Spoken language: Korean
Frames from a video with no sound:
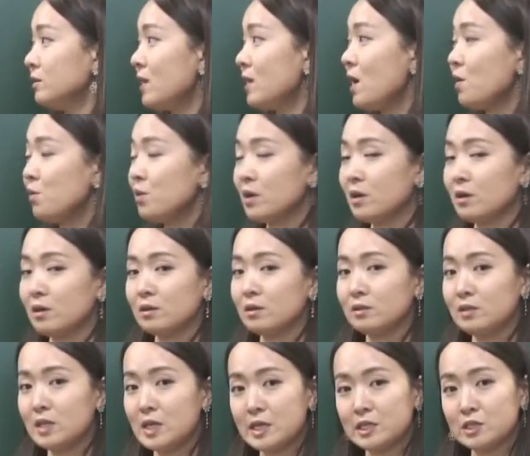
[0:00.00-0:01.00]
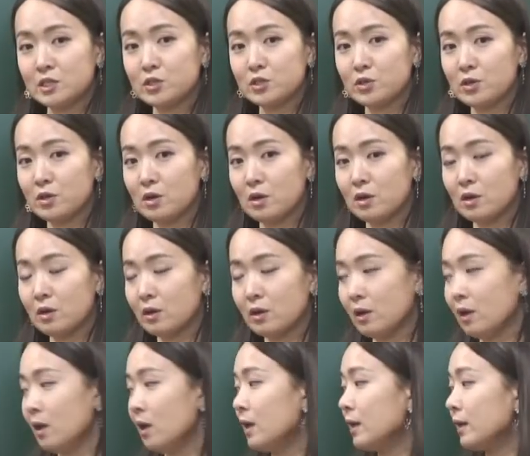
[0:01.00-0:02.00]
到了停车
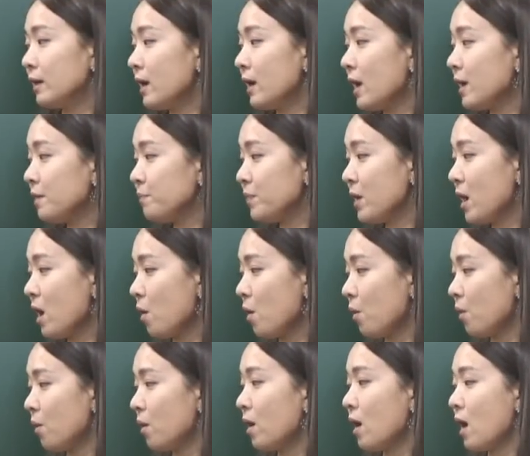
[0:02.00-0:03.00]
开票